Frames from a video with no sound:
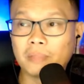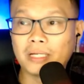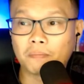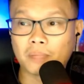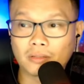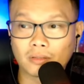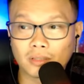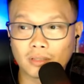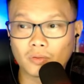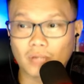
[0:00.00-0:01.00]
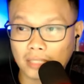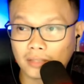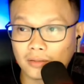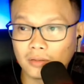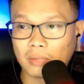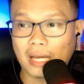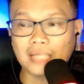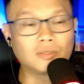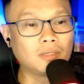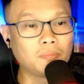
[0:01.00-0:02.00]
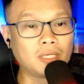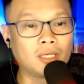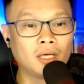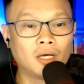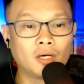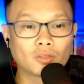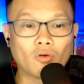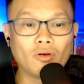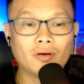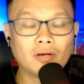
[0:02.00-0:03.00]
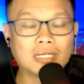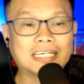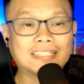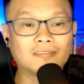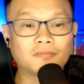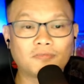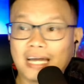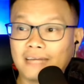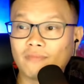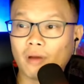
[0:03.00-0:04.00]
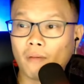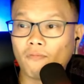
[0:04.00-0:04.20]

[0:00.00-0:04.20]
believe Pedro Taduran could actually be taller than 5'4.